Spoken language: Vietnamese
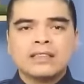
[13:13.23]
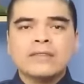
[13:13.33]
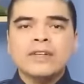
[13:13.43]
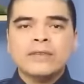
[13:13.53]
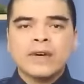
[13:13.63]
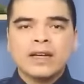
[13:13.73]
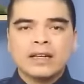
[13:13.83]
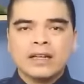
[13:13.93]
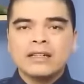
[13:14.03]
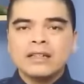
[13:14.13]
chính vì vậy
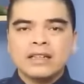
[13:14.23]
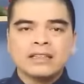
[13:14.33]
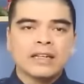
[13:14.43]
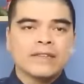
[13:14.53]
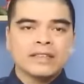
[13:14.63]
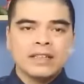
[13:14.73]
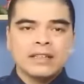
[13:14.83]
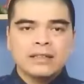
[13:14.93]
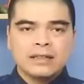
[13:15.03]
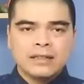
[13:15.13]
cái nơi đặt nhà vệ
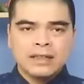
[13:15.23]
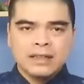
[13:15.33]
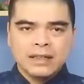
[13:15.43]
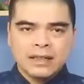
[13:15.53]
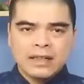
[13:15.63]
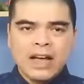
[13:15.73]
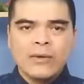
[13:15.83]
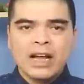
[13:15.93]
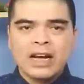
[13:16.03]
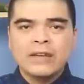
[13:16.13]
sinh thì đều
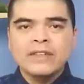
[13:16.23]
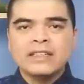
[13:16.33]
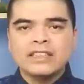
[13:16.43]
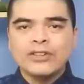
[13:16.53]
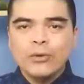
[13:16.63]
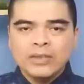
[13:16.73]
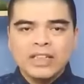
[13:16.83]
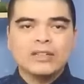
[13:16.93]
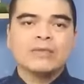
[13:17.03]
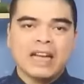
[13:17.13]
là cái vị trí hung
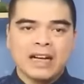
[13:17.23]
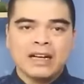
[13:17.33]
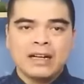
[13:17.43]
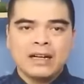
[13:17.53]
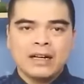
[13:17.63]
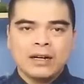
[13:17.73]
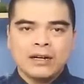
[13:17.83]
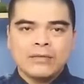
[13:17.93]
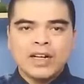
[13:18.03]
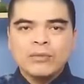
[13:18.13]
nhất trong nhà
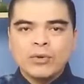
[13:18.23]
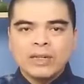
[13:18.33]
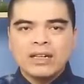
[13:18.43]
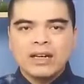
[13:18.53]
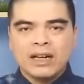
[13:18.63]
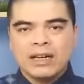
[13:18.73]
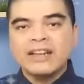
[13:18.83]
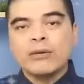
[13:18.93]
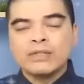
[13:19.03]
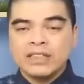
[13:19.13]
với cái mục đích là lấy
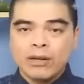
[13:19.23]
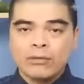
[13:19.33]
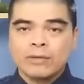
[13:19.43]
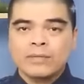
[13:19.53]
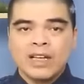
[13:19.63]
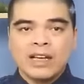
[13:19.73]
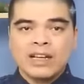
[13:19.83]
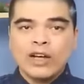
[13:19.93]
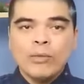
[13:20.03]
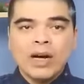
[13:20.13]
độc trị độc
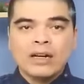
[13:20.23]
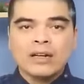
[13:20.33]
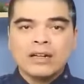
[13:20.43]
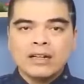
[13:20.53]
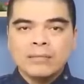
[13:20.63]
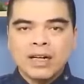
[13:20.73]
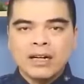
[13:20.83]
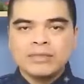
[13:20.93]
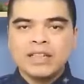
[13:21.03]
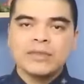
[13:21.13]
nếu mở cửa lớn mà
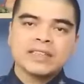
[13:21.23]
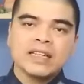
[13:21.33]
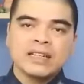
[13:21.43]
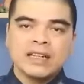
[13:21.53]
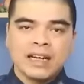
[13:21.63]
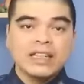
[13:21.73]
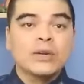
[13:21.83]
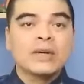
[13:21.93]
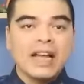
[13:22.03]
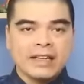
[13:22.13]
gặp nhà vệ sinh là cái
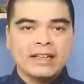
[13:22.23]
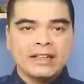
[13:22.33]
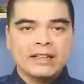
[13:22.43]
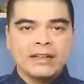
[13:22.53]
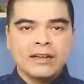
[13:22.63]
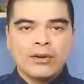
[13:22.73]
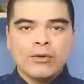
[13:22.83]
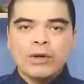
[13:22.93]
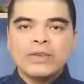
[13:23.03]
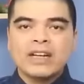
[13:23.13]
điều đại kỵ
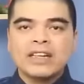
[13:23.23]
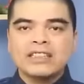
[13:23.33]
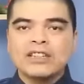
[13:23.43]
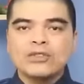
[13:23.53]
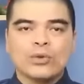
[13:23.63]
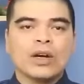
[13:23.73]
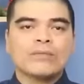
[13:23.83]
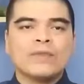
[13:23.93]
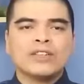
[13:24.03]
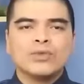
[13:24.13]
ngoài việc khiến gia chủ gặp
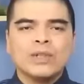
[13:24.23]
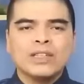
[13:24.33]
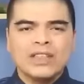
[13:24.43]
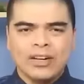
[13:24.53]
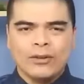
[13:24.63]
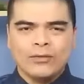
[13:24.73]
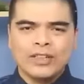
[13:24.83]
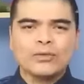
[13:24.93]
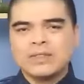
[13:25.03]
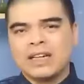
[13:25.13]
vận xui xẻo và
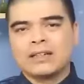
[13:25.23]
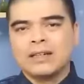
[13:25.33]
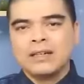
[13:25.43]
trục trặc